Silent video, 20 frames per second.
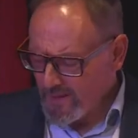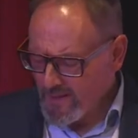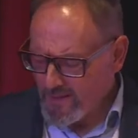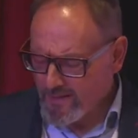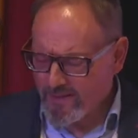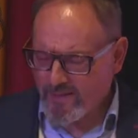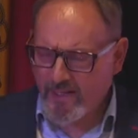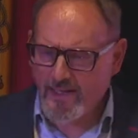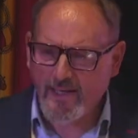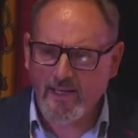
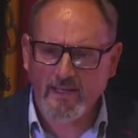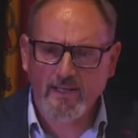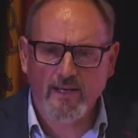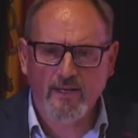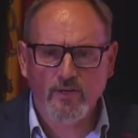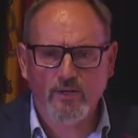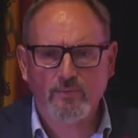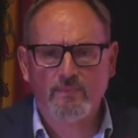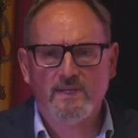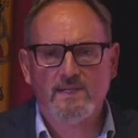tienen
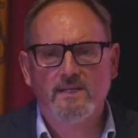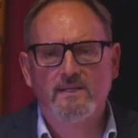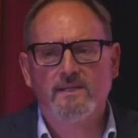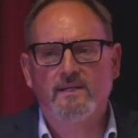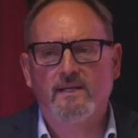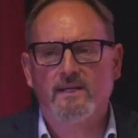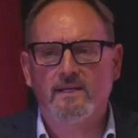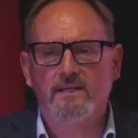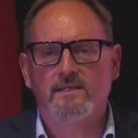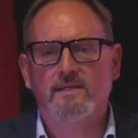enormes
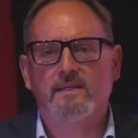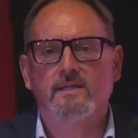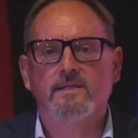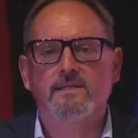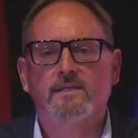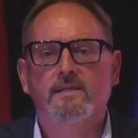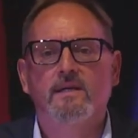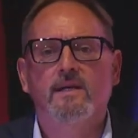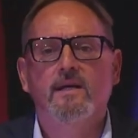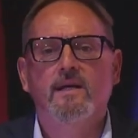
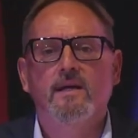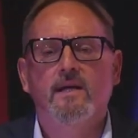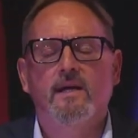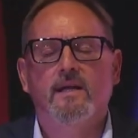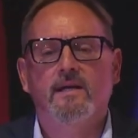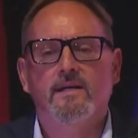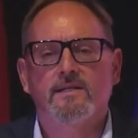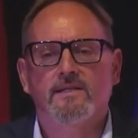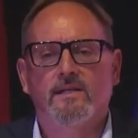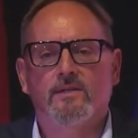intereses
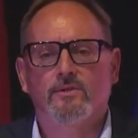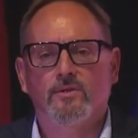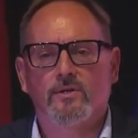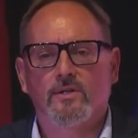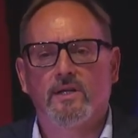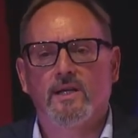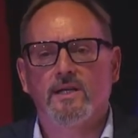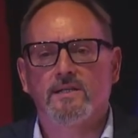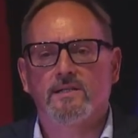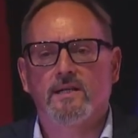en el sector
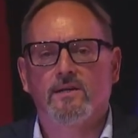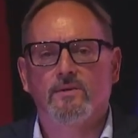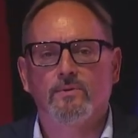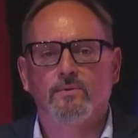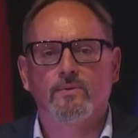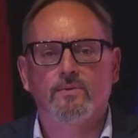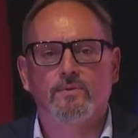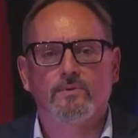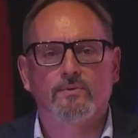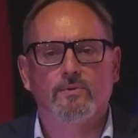de la salud.
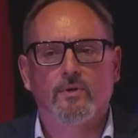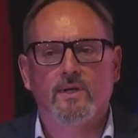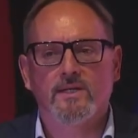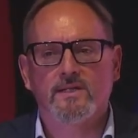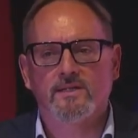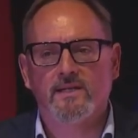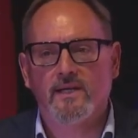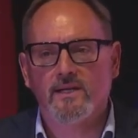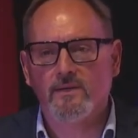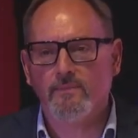Todas
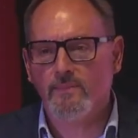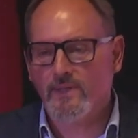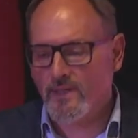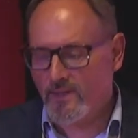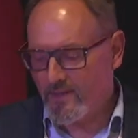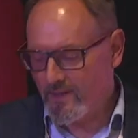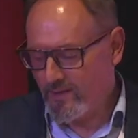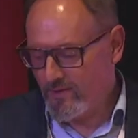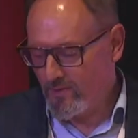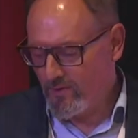están
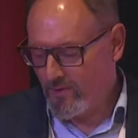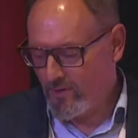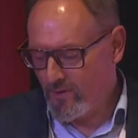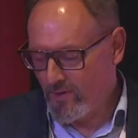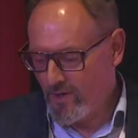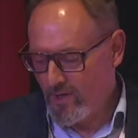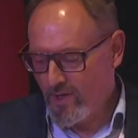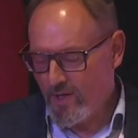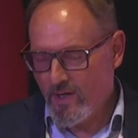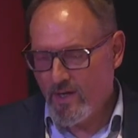invirtiendo
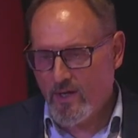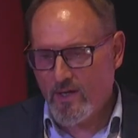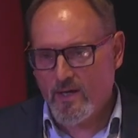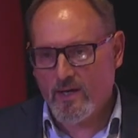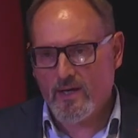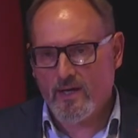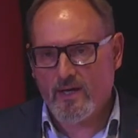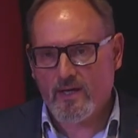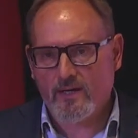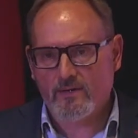
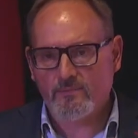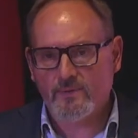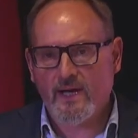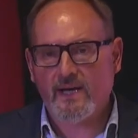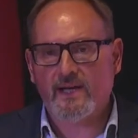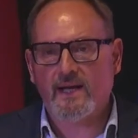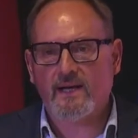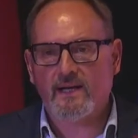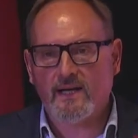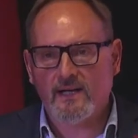eh, una
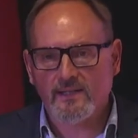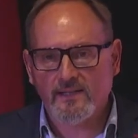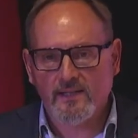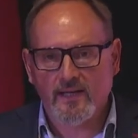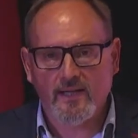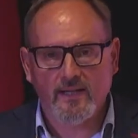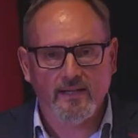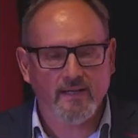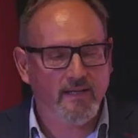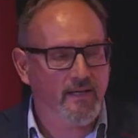gran
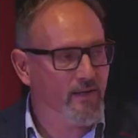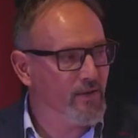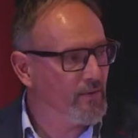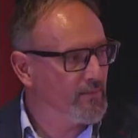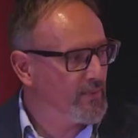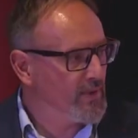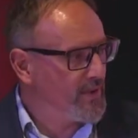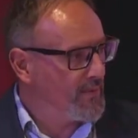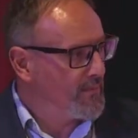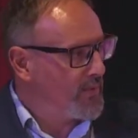cantidad de dinero.
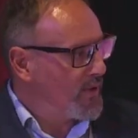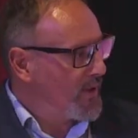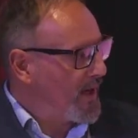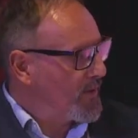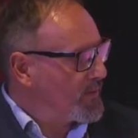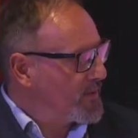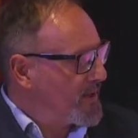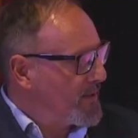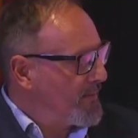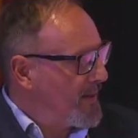Por ejemplo, la
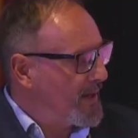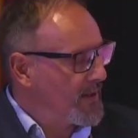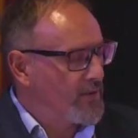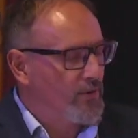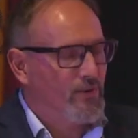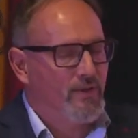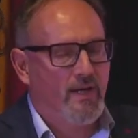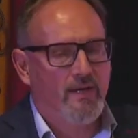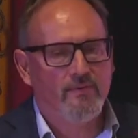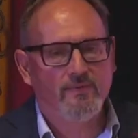última
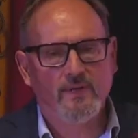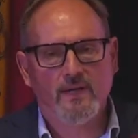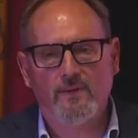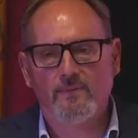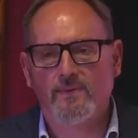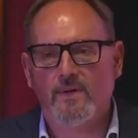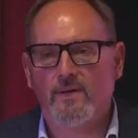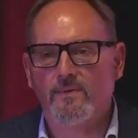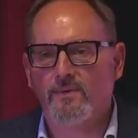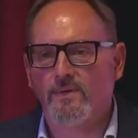ronda de
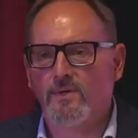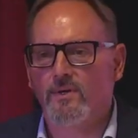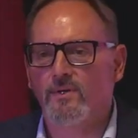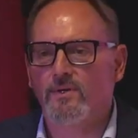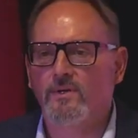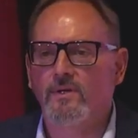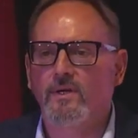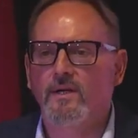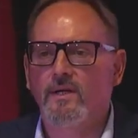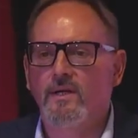
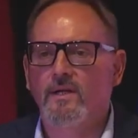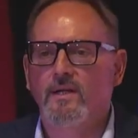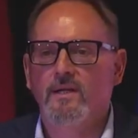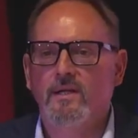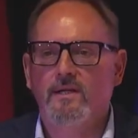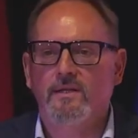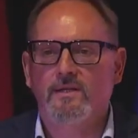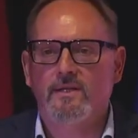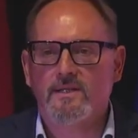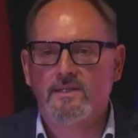financiación
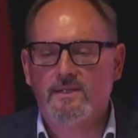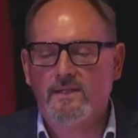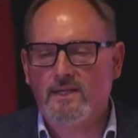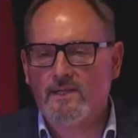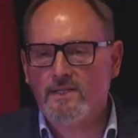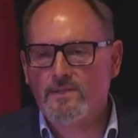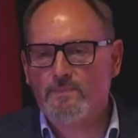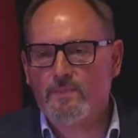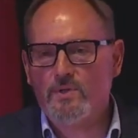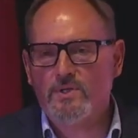de este
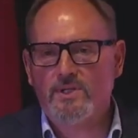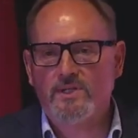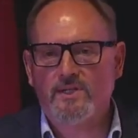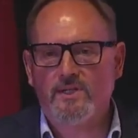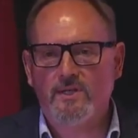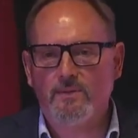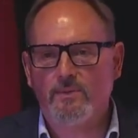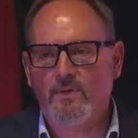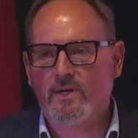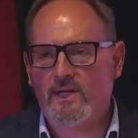
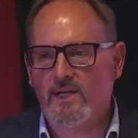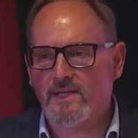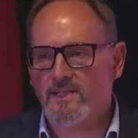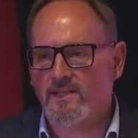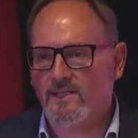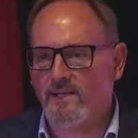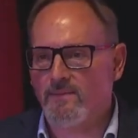dispositivo que ya se está